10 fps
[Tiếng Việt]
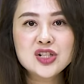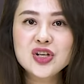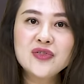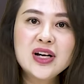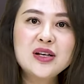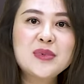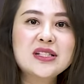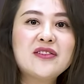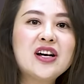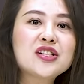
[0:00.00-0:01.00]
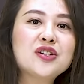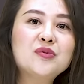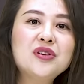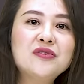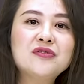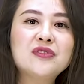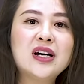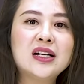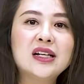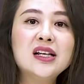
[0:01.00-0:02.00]
Do vậy mà giá vàng trong nước
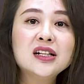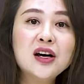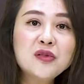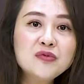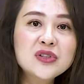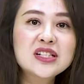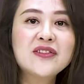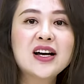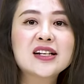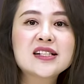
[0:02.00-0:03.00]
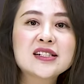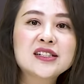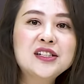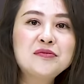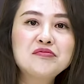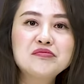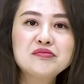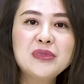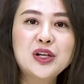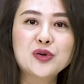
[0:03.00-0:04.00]
phải liên thông với giá vàng thế giới.
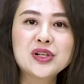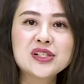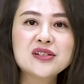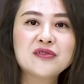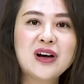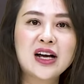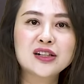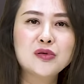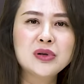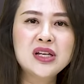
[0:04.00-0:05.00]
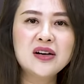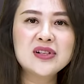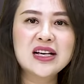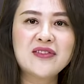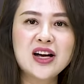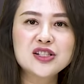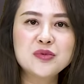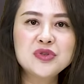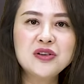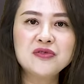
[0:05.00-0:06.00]
Bình ổn thị trường vàng đồng nghĩa với giá vàng
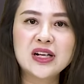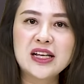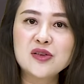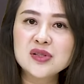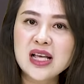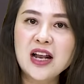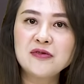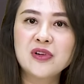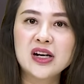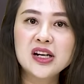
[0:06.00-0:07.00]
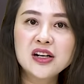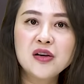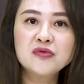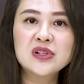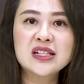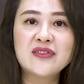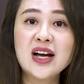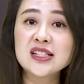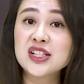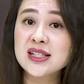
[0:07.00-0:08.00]
trong nước phải theo sát và liên thông với giá
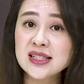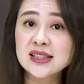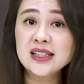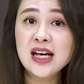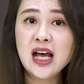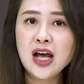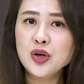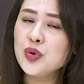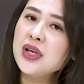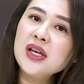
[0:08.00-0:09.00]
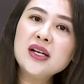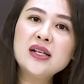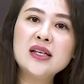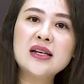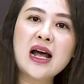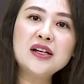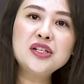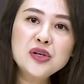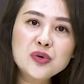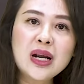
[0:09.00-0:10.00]
vàng trên thế giới. Tuy nhiên thì đã
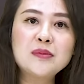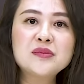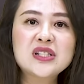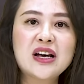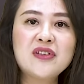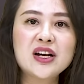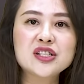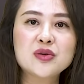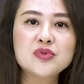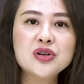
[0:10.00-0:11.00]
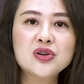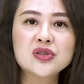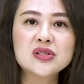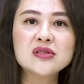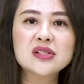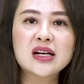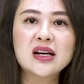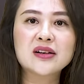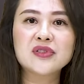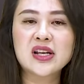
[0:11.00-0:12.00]
nhiều năm giá vàng trong nước có sự tranh
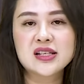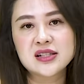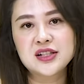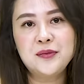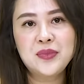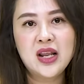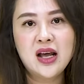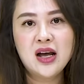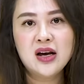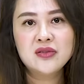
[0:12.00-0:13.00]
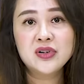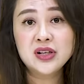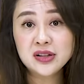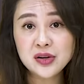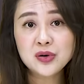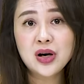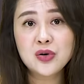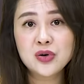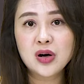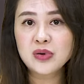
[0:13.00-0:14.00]
lệch với thế giới. Với đợt đấu
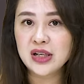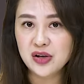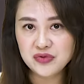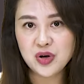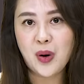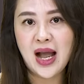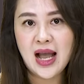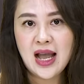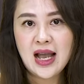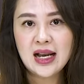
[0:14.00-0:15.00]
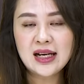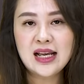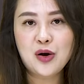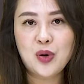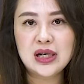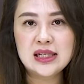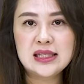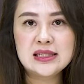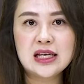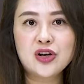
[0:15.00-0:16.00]
thầu không thành công vừa qua, các nhà quản
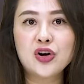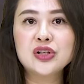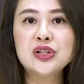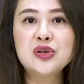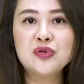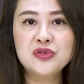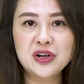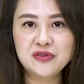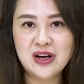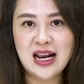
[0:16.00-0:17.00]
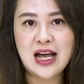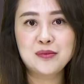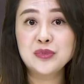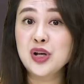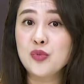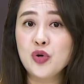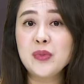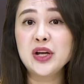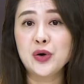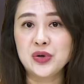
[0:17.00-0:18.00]
lý sẽ còn nhiều việc phải làm nếu
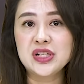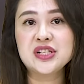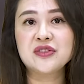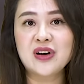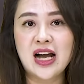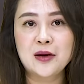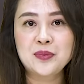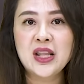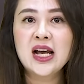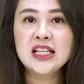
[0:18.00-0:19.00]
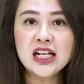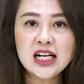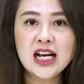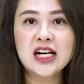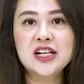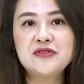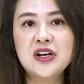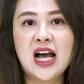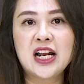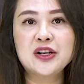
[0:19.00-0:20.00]
muốn bình ổn thị trường vàng, nhất là khi
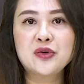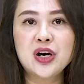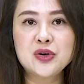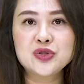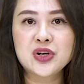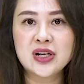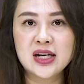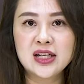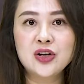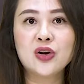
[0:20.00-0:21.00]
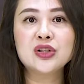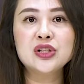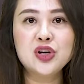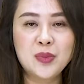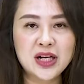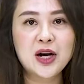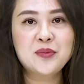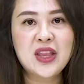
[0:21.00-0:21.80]
phương án đấu thầu cho thấy còn nhiều bất cập.